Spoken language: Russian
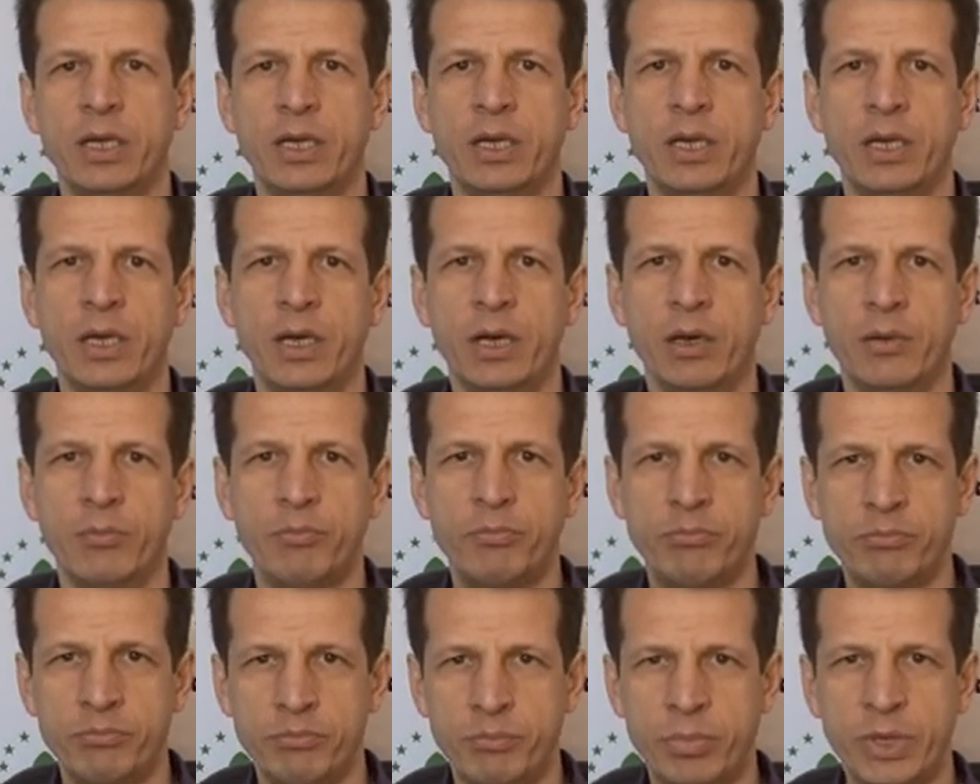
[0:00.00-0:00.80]
э,
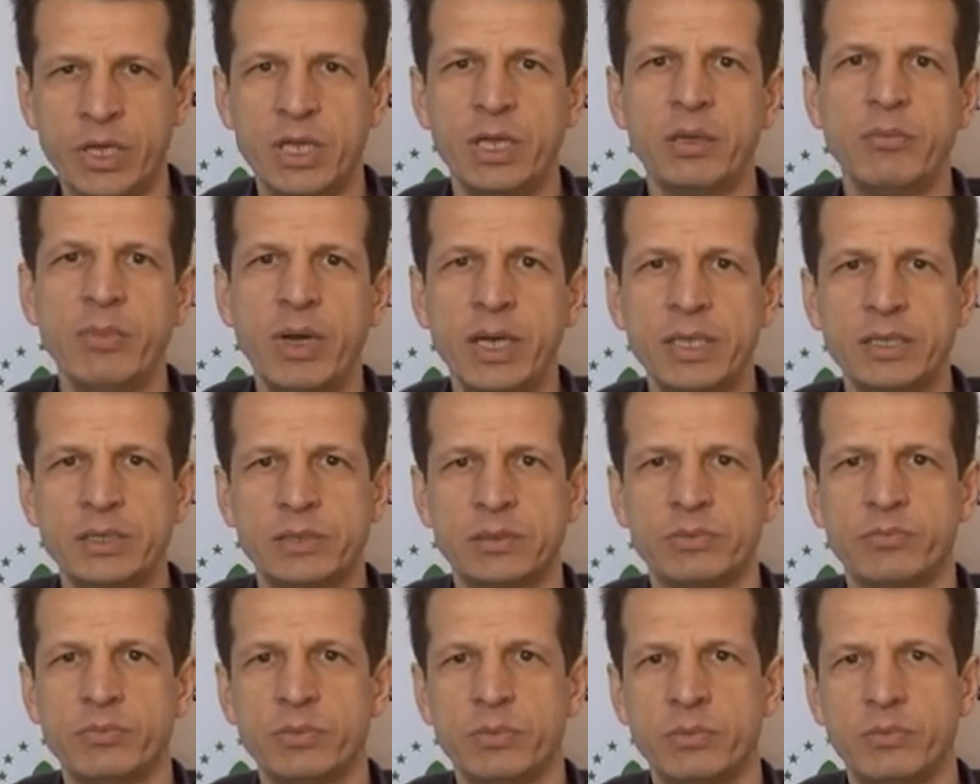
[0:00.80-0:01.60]

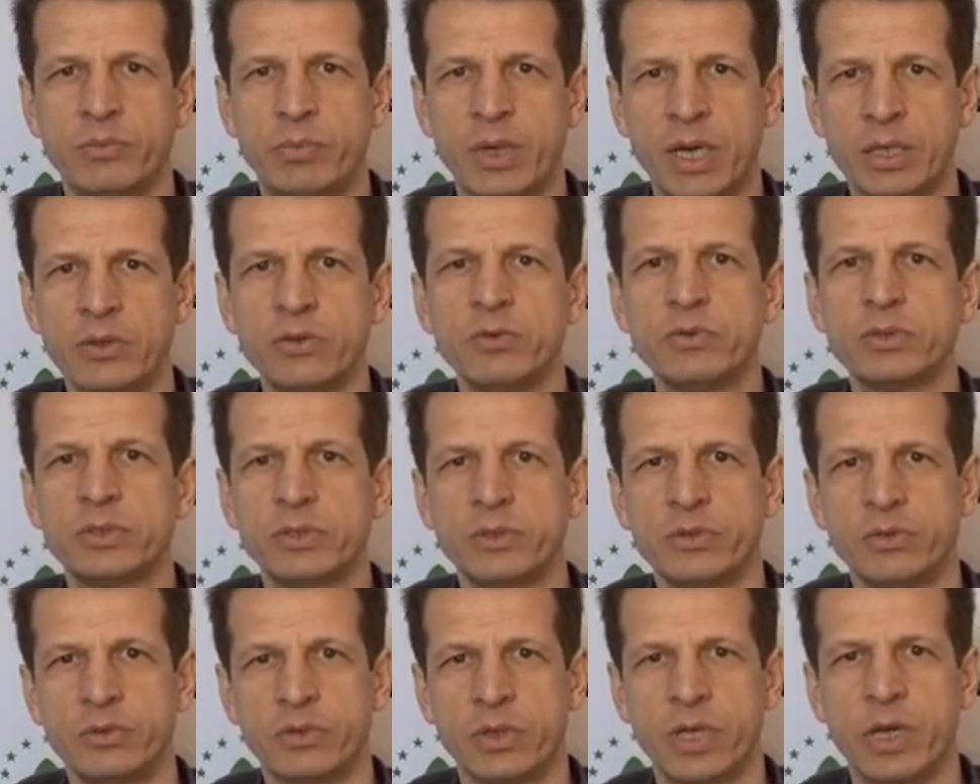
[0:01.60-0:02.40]
принимать
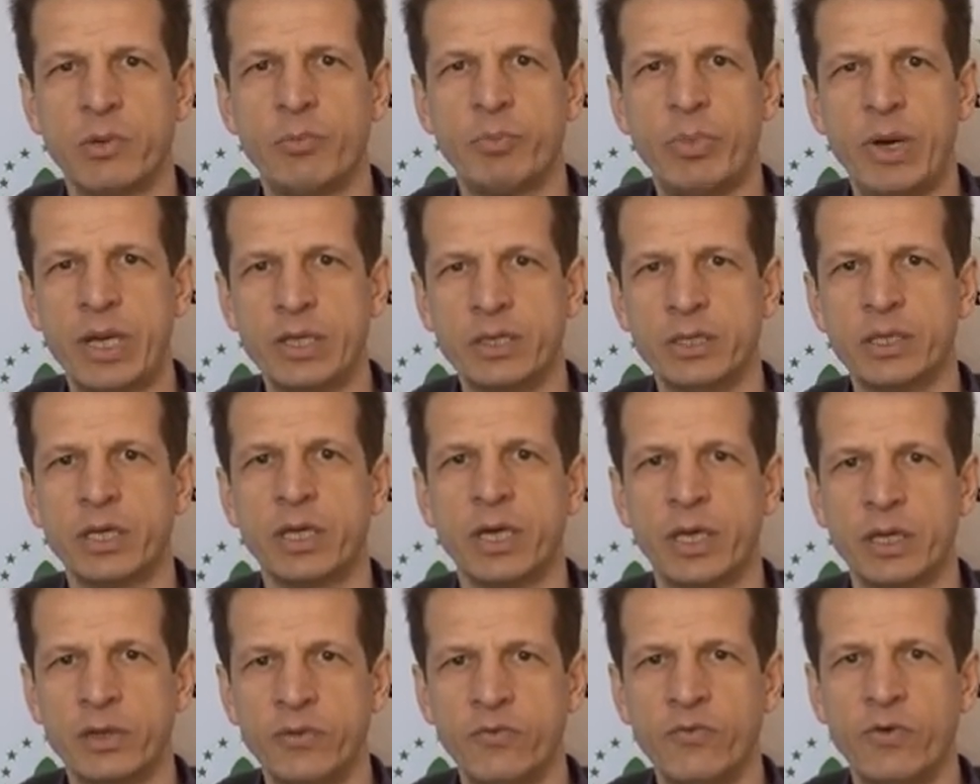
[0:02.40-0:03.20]
продукцию компании
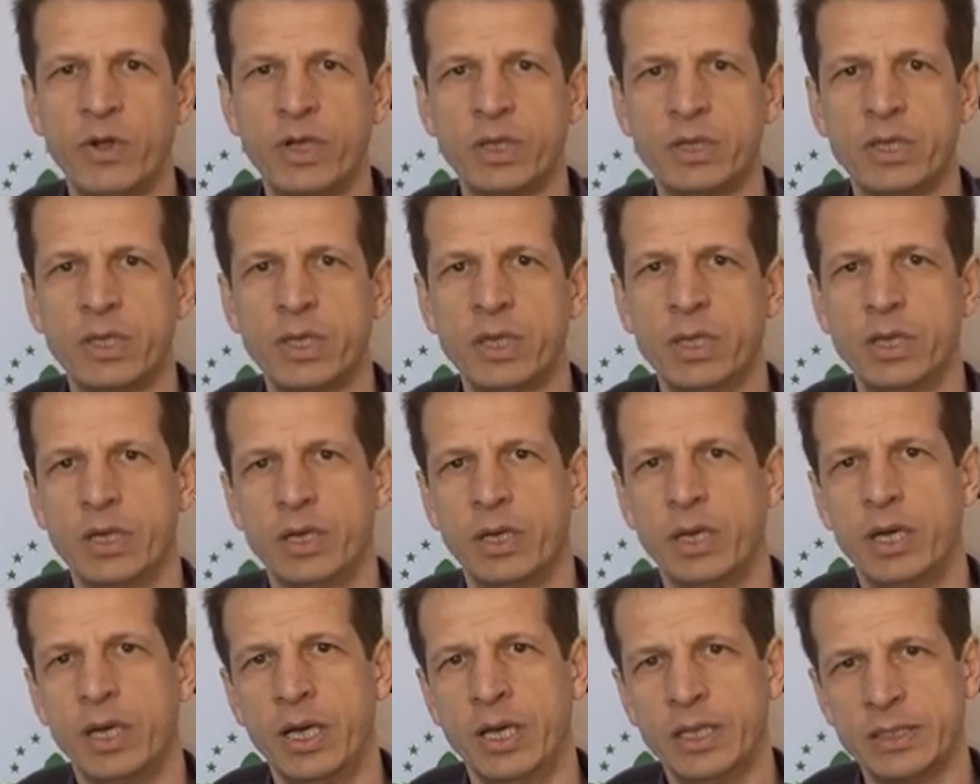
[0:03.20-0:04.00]
Greenwald э,
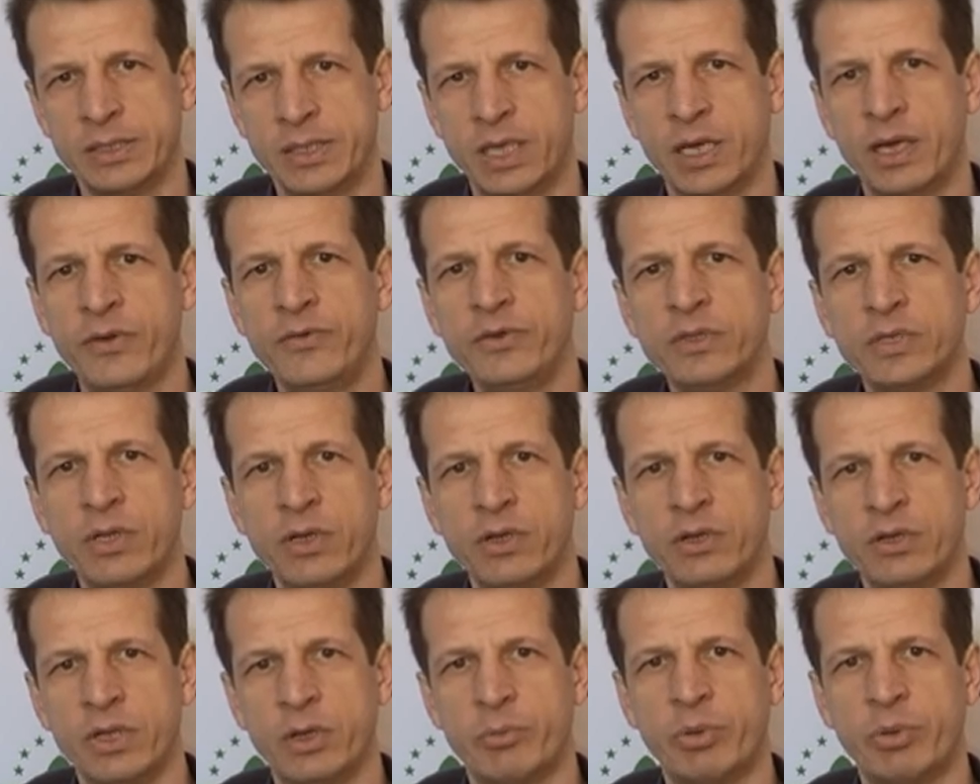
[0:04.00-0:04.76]
оздоровительного